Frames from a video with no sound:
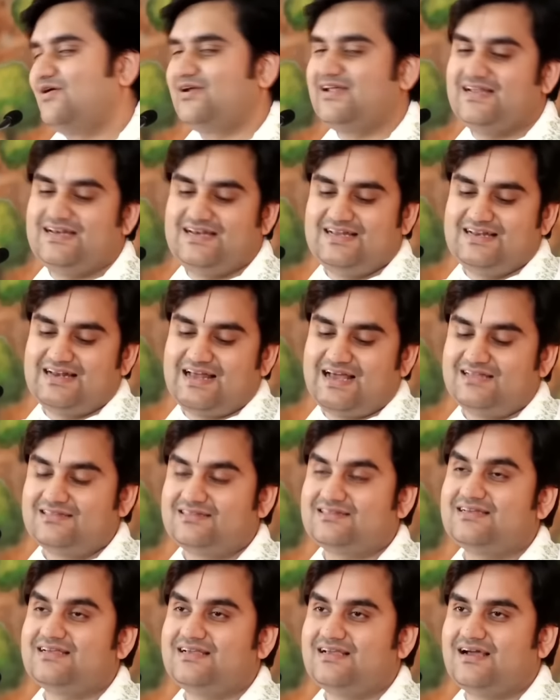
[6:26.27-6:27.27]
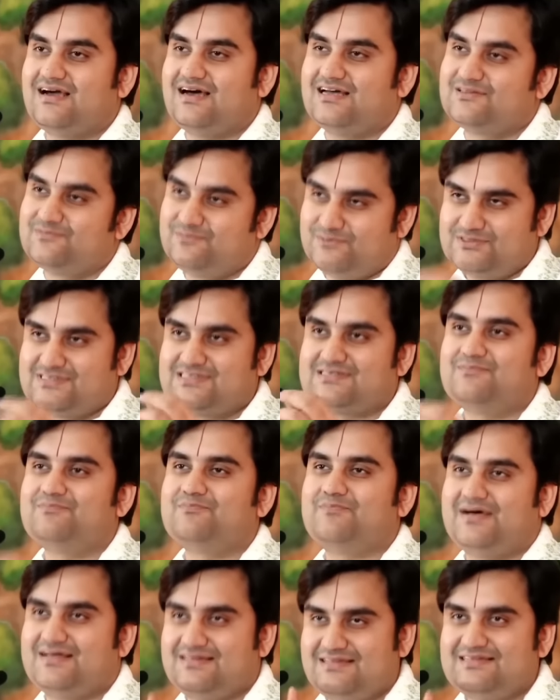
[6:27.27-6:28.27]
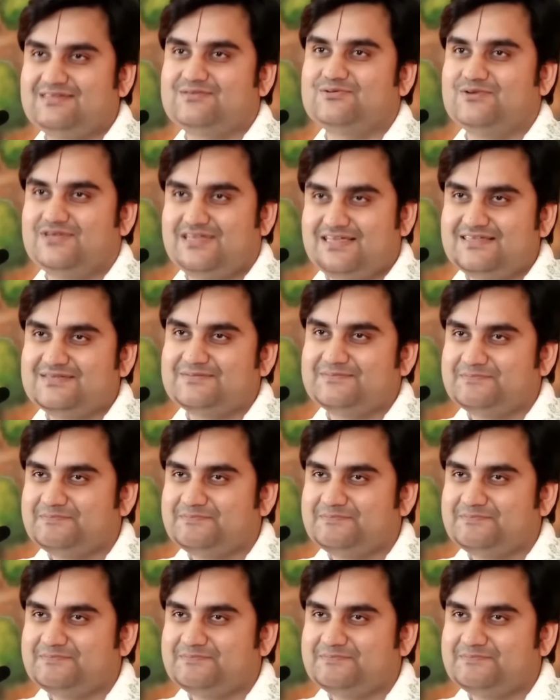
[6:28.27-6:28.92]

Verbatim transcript: और ये लीला इतनी अद्भुत संपादित हुई